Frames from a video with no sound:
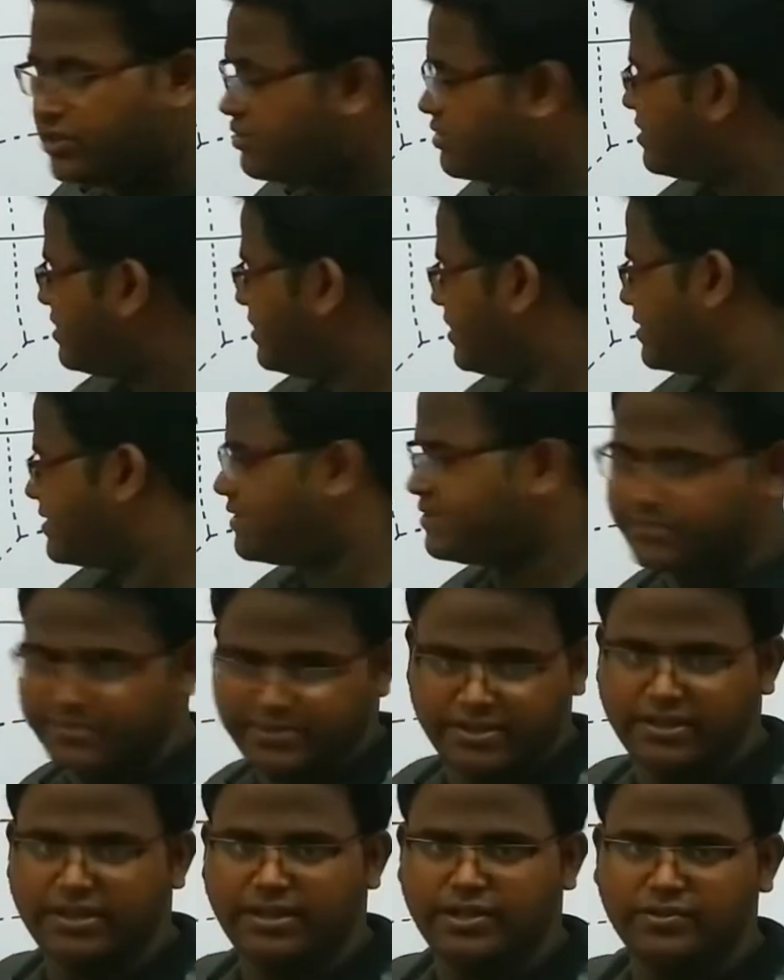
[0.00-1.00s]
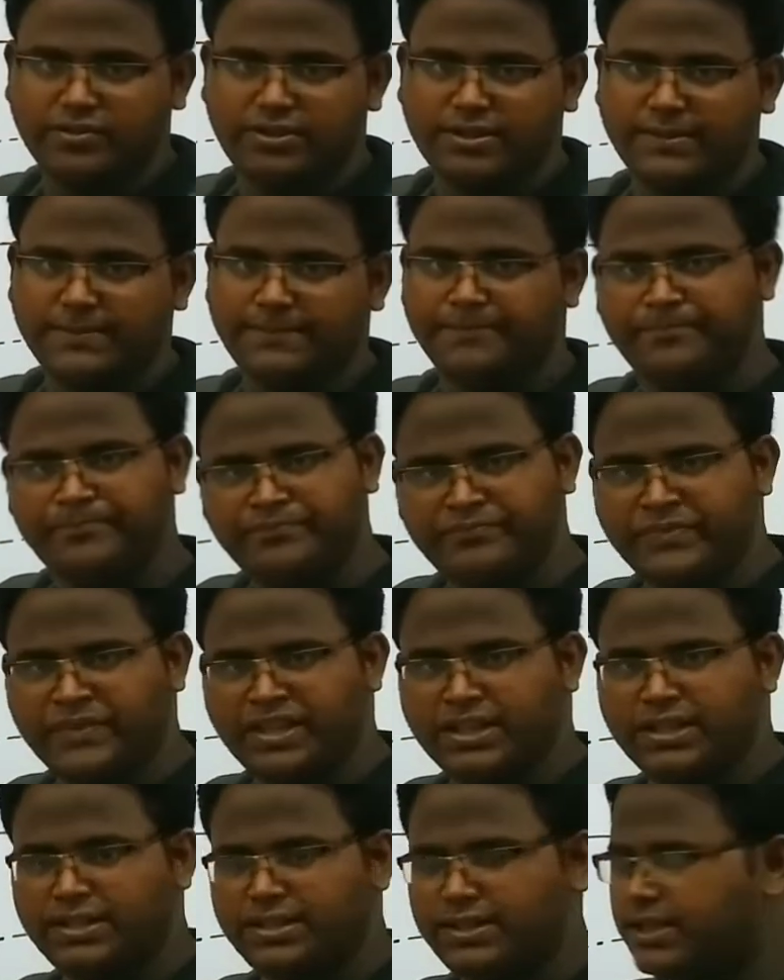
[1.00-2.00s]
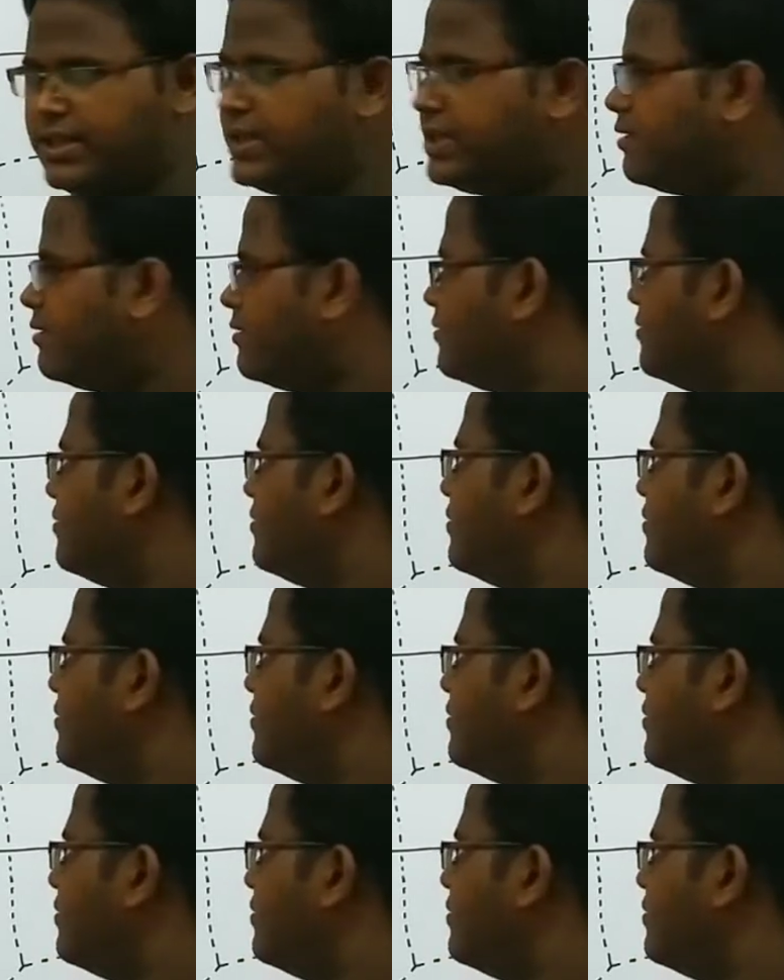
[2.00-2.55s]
होता है और सीरियस स्ट्रेस भी जनरेट होता है ठीक है